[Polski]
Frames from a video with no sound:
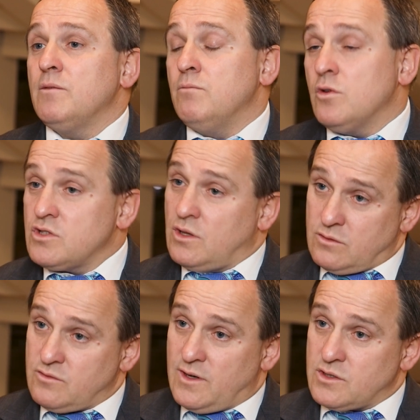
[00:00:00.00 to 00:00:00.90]
może
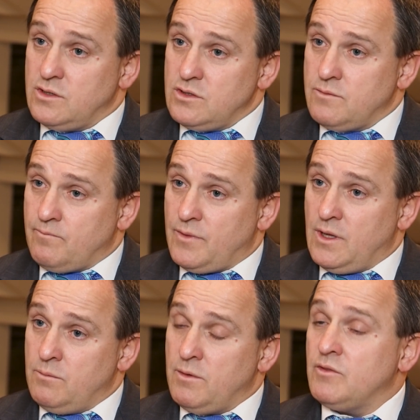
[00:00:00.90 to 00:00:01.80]
rozważyć
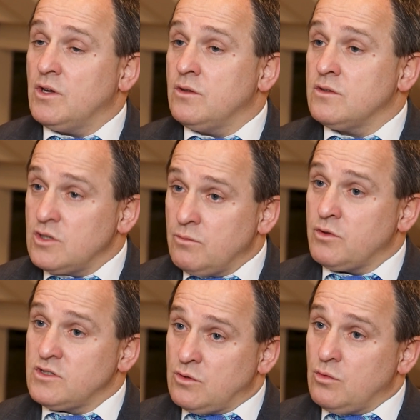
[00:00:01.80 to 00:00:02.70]
y, pewnego rodzaju
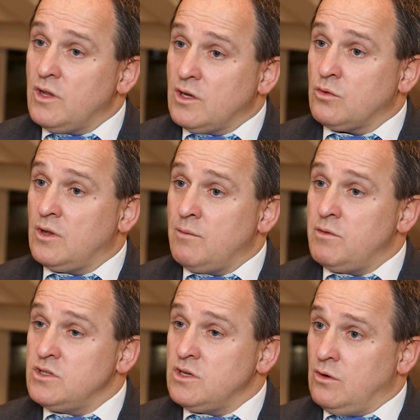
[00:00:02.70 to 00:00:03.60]
procedurę, która
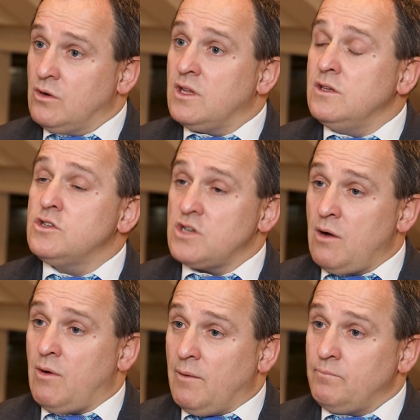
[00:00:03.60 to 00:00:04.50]
będzie
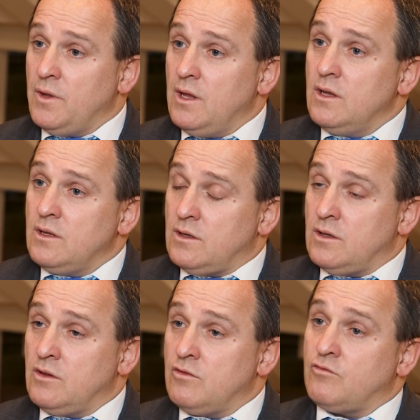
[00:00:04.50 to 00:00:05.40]
ograniczała
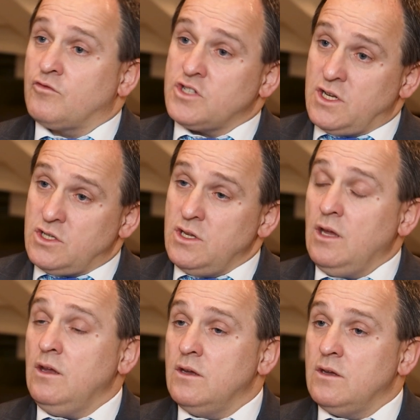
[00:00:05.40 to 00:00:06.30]
y,
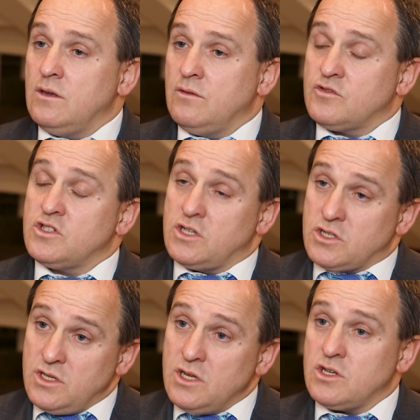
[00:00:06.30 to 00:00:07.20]
wcześniej
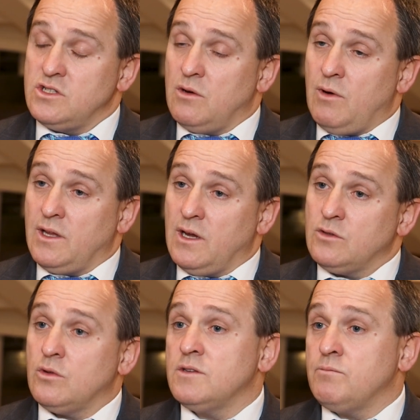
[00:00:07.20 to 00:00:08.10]
wcześniejsze działania,
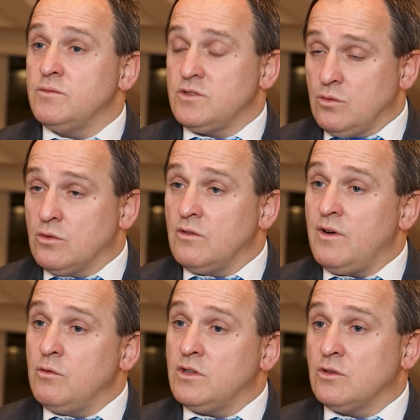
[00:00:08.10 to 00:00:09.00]
które
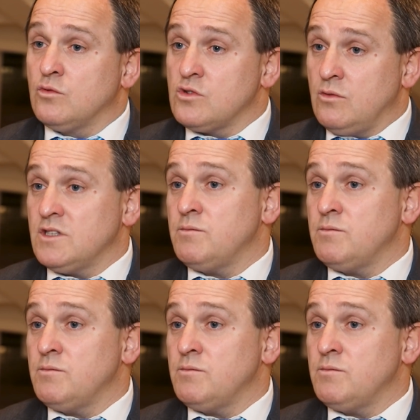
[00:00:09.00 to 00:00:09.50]
skutkowały tak dużą